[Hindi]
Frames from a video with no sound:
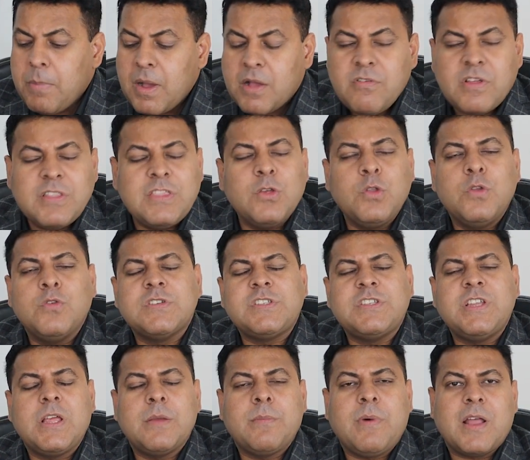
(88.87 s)
भगवंत
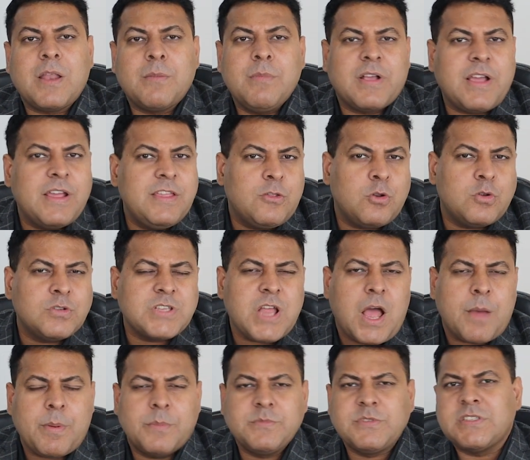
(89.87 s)
यूनिवर्सिटी के बारे में कई दिनों से
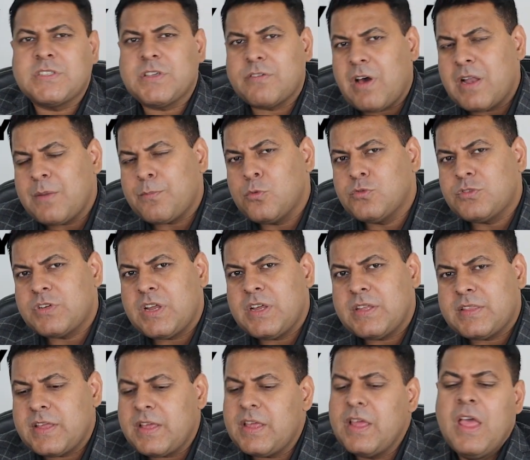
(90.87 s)
आप हमसे सवाल पूछ
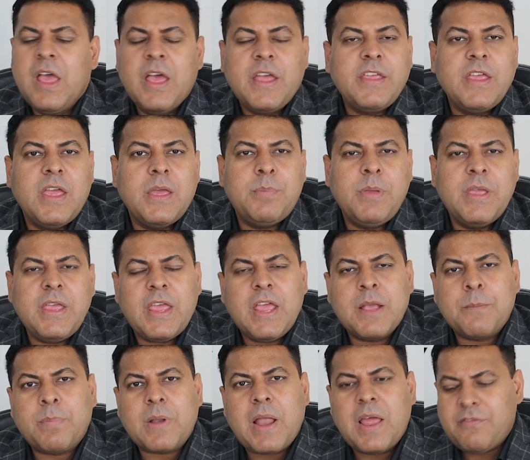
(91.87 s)
रहे थे ये भी
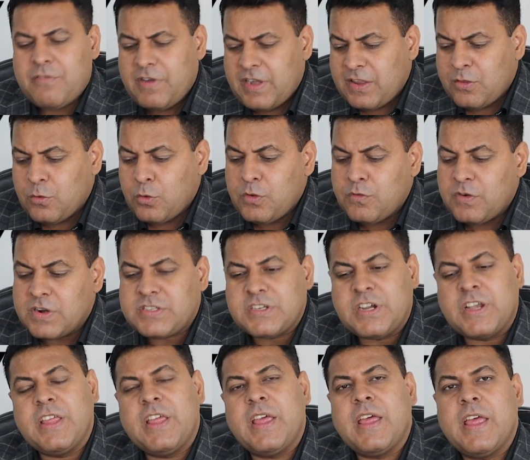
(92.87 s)
एक प्राइवेट यूनिवर्सिटी
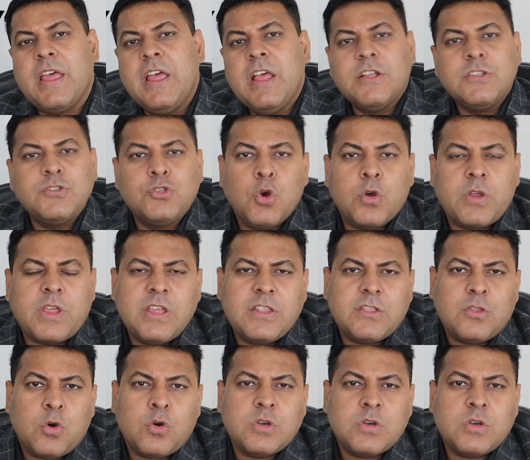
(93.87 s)
यूनिवर्सिटी है जो कि